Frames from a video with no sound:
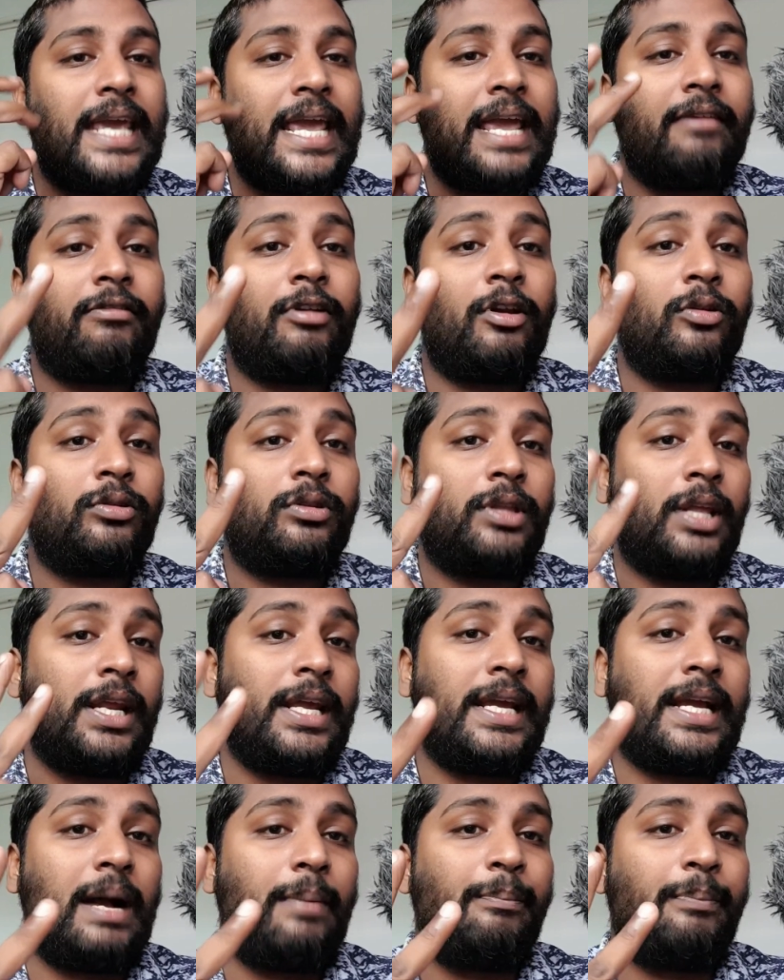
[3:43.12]
కేవలం త్రీ
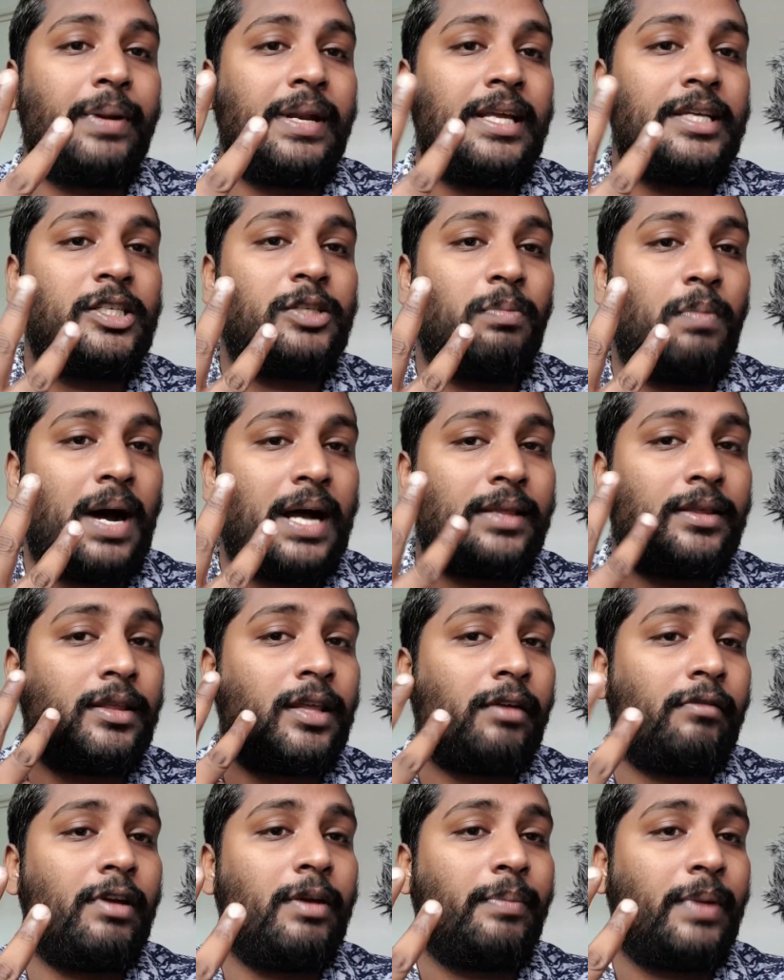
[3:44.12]
కంపెనీస్
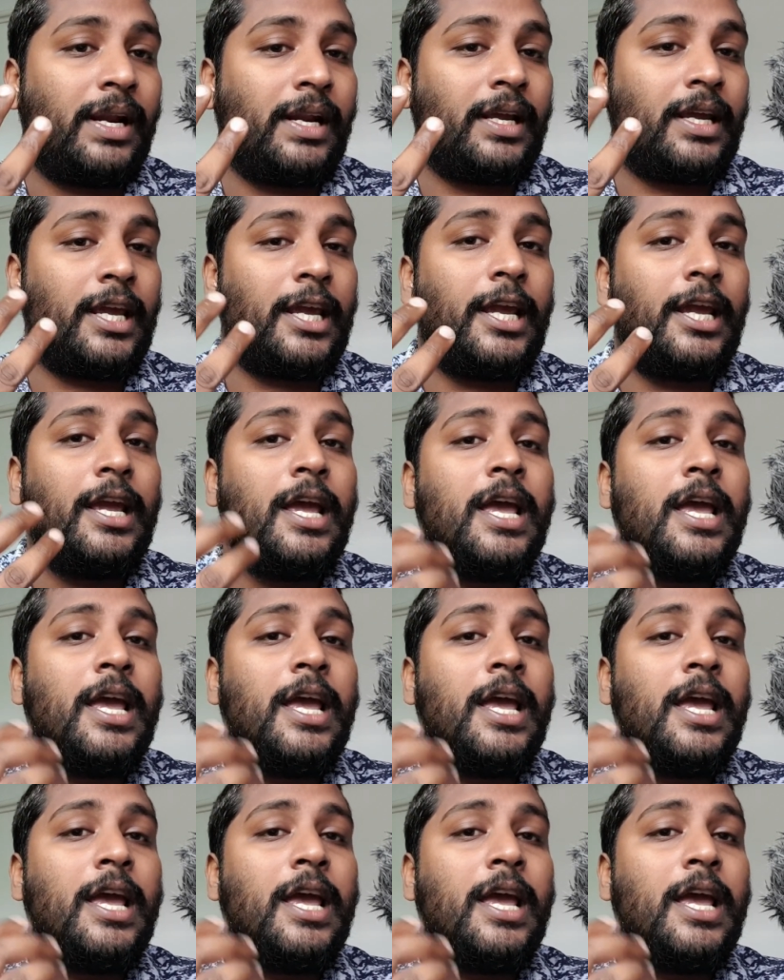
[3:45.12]
మాత్రమే మనకి